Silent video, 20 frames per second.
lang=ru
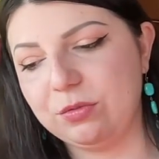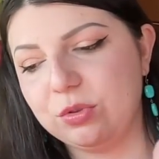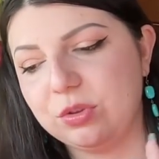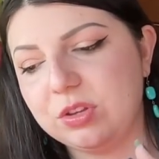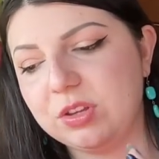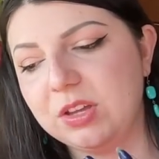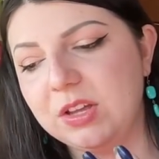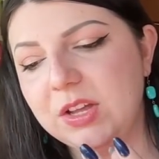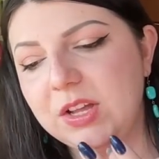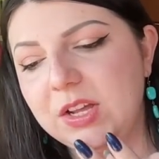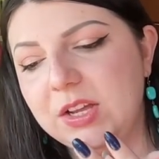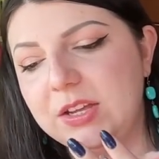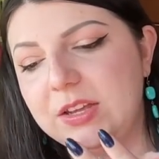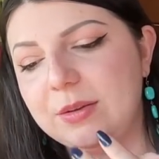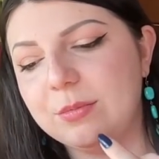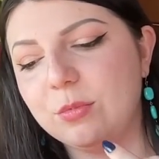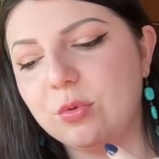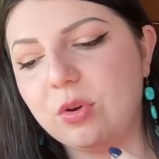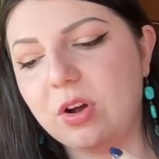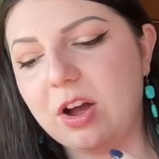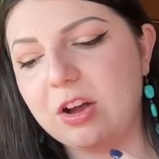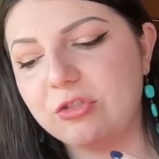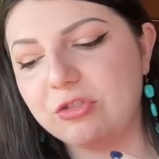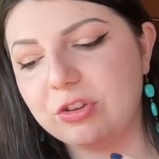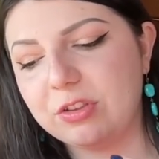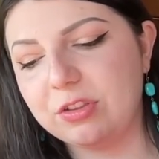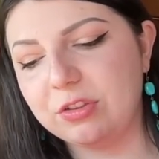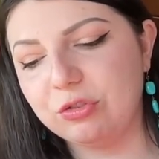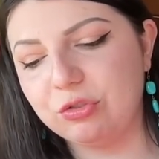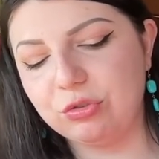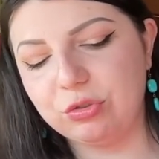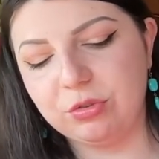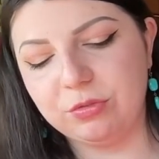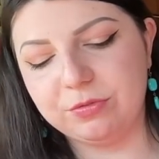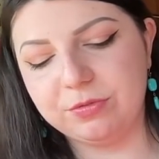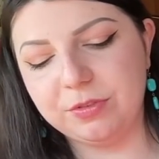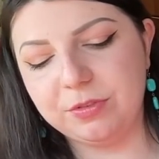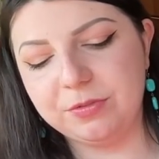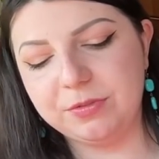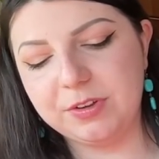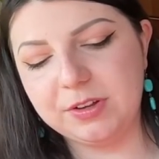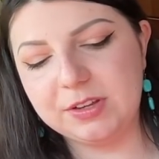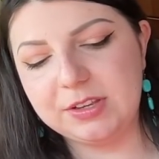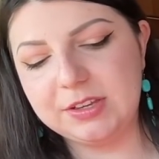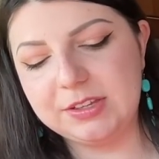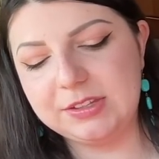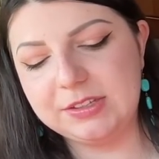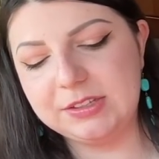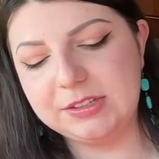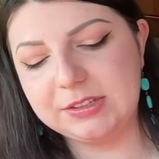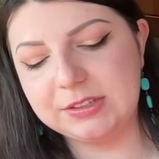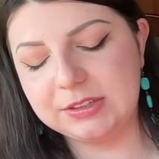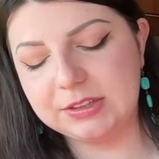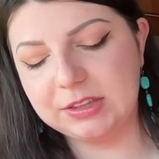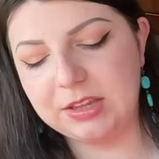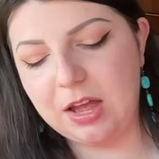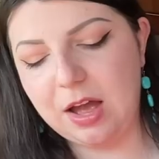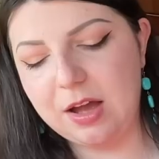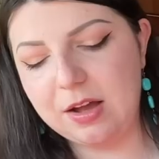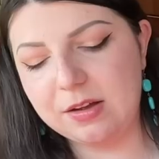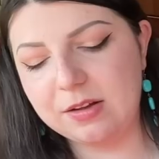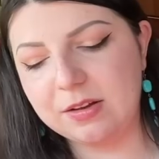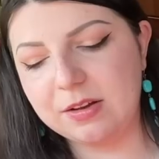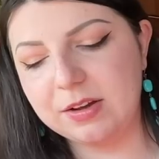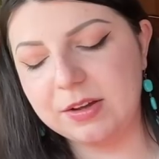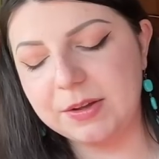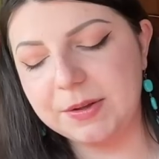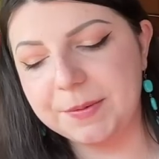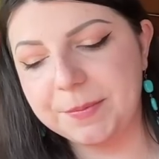Вот ему кажется, что вы выглядите так,